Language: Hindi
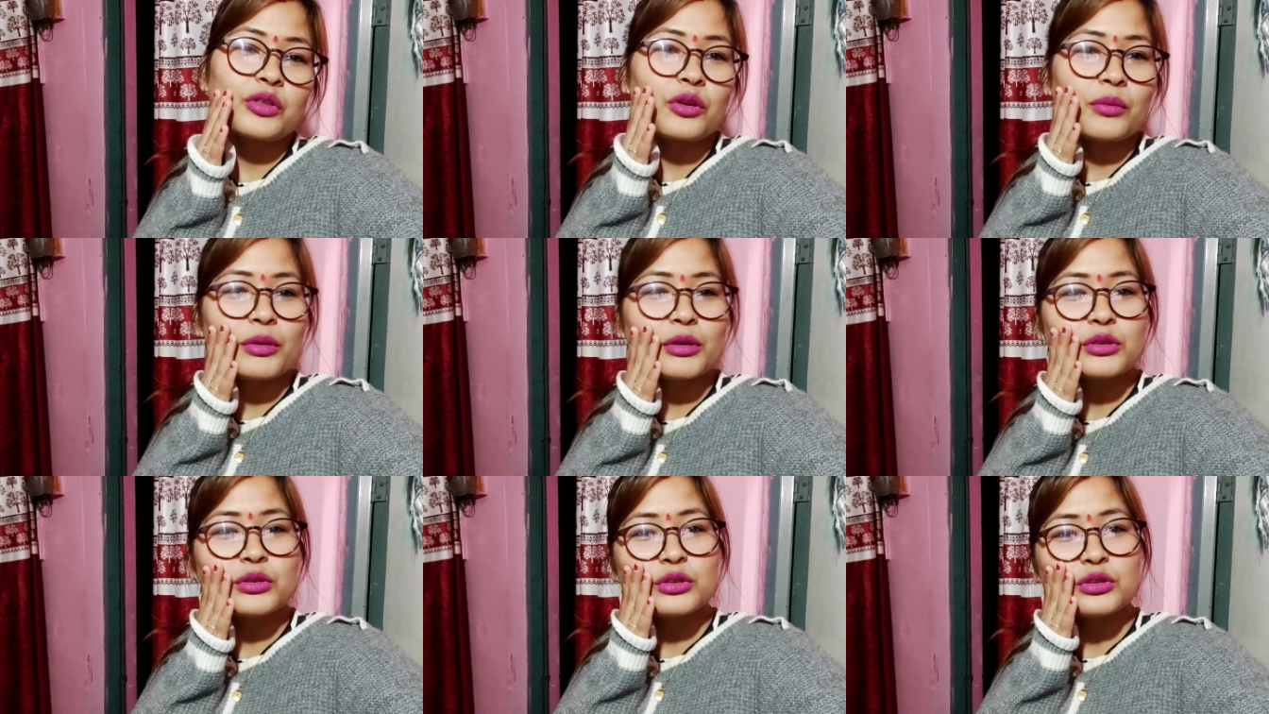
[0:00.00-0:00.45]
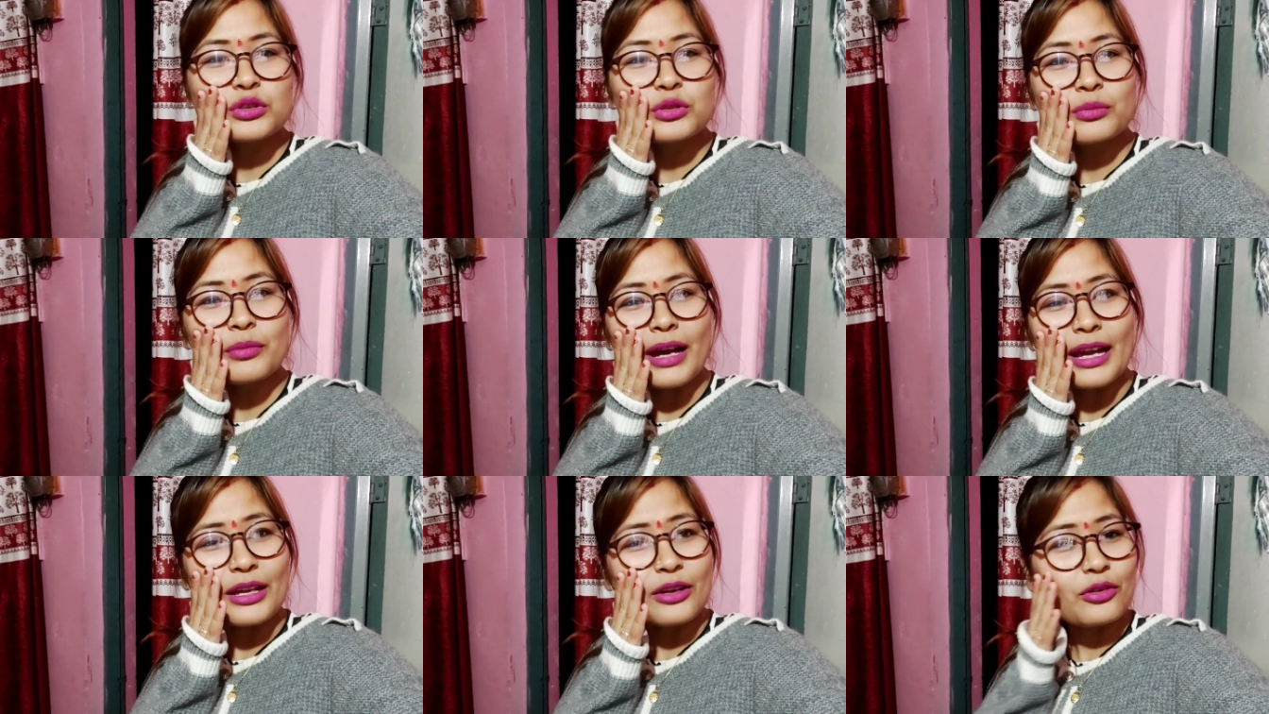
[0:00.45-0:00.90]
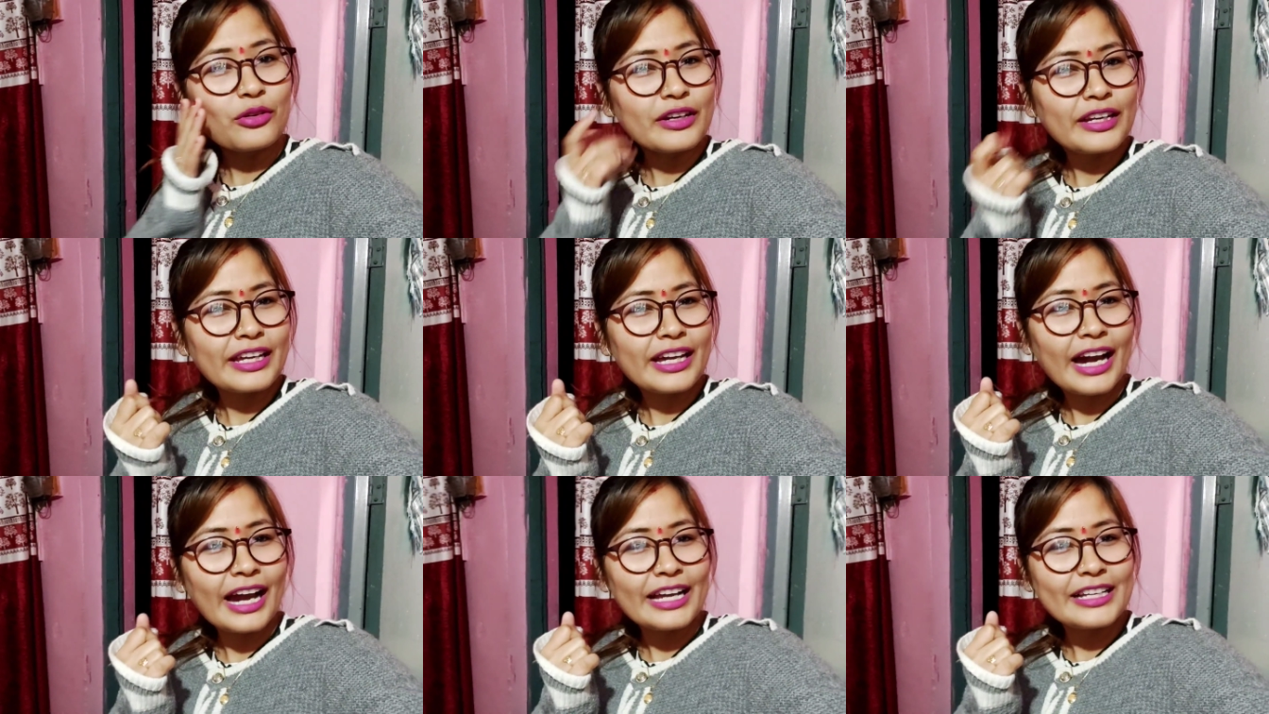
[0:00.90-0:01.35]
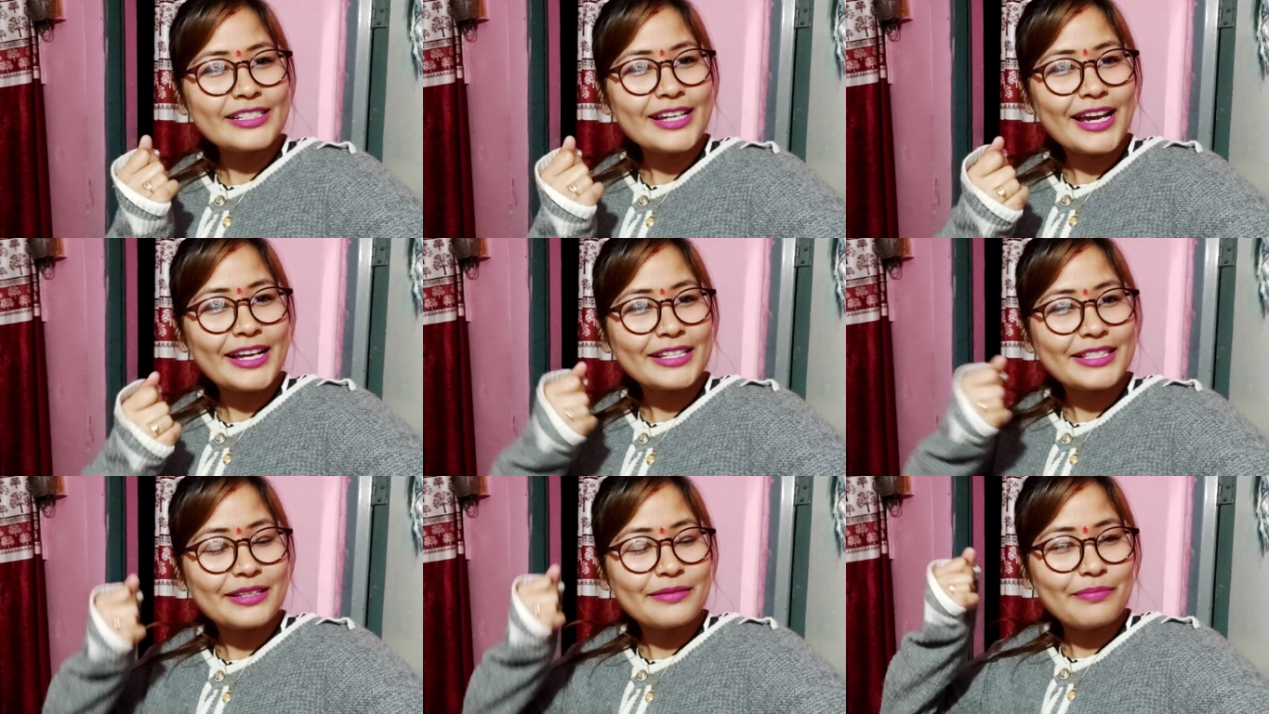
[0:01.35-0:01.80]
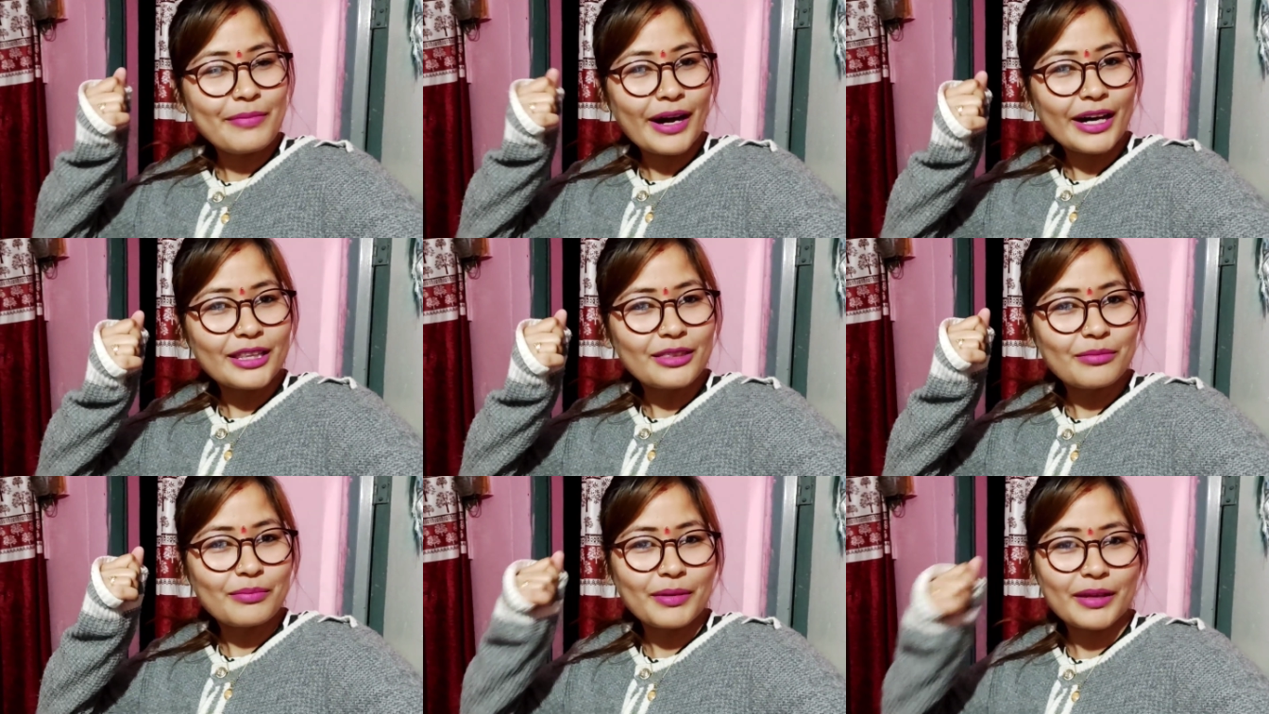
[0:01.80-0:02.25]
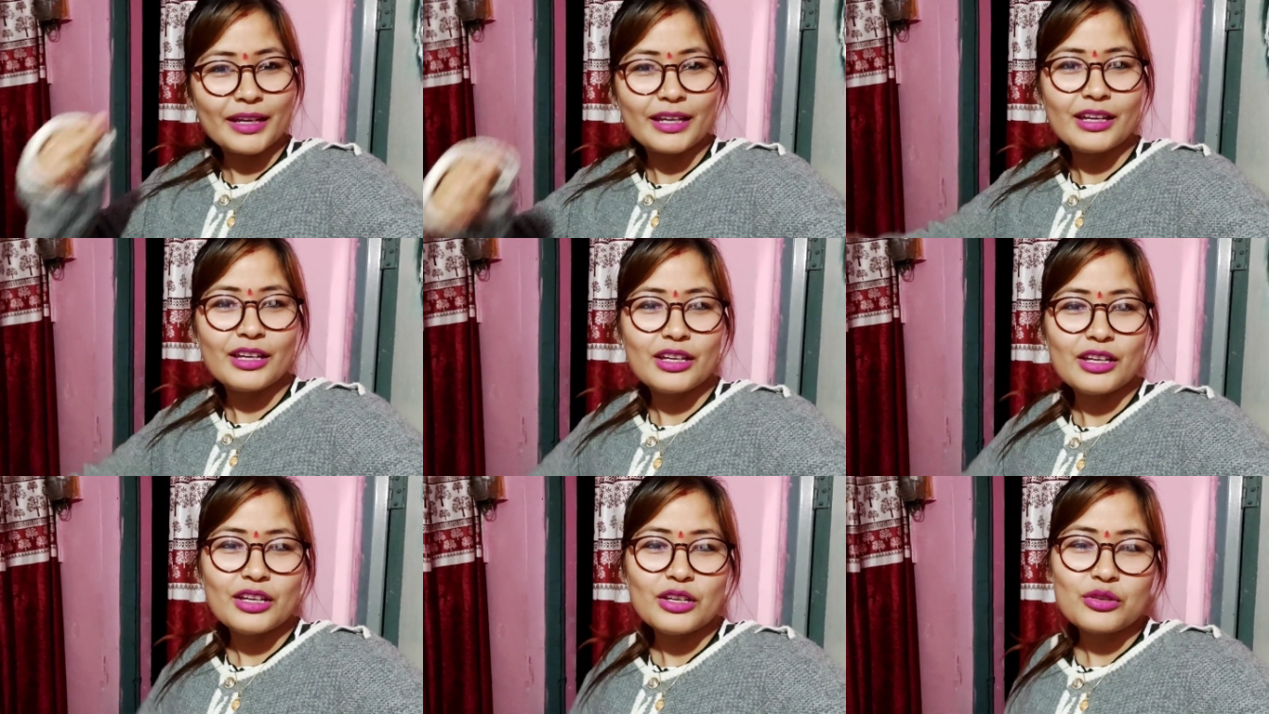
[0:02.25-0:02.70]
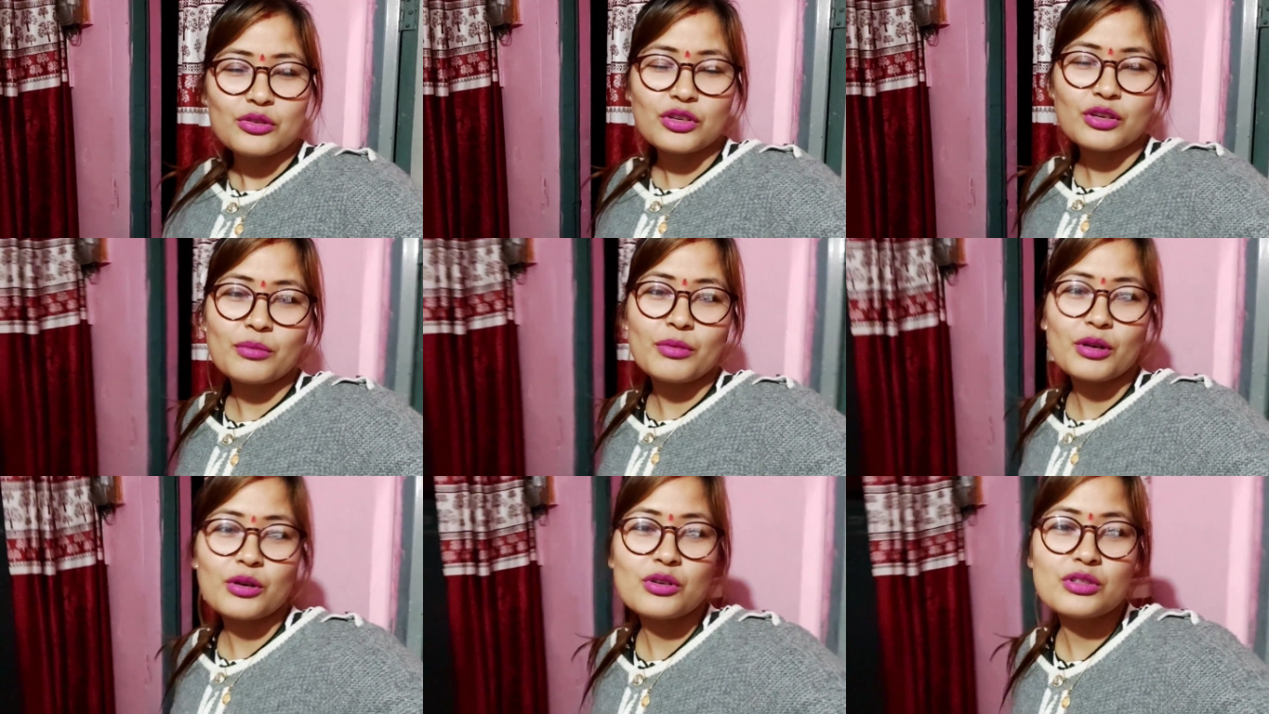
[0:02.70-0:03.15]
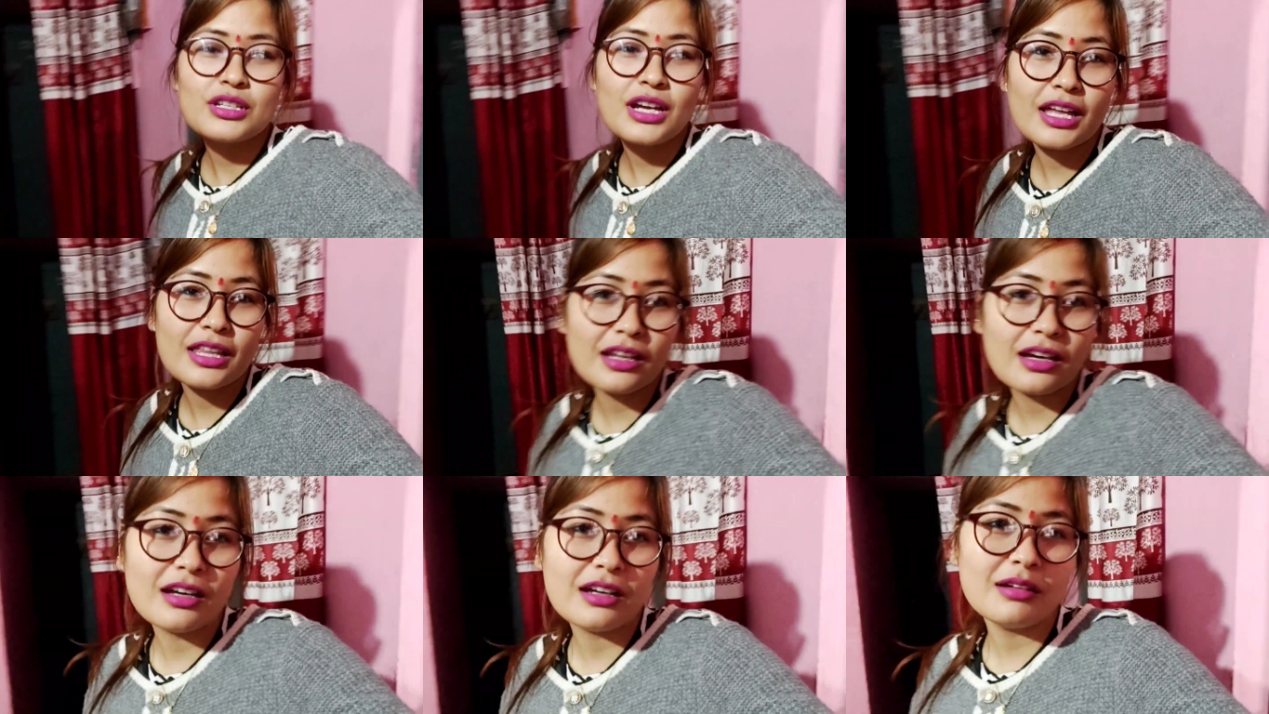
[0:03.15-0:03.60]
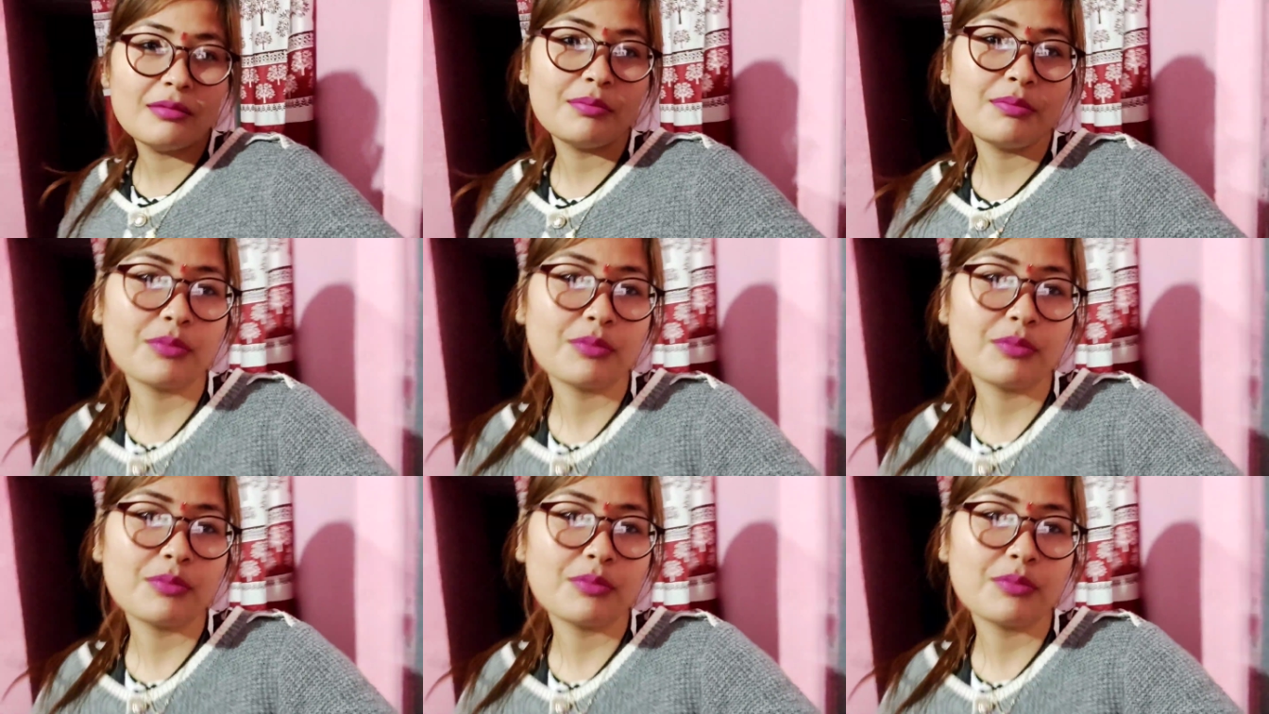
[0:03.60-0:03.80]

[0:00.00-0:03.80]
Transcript: तो मैं सोच रही हूँ माइक्रोनी खाई जाए इसी बात पे क्योंकि मेरे को ज़्यादा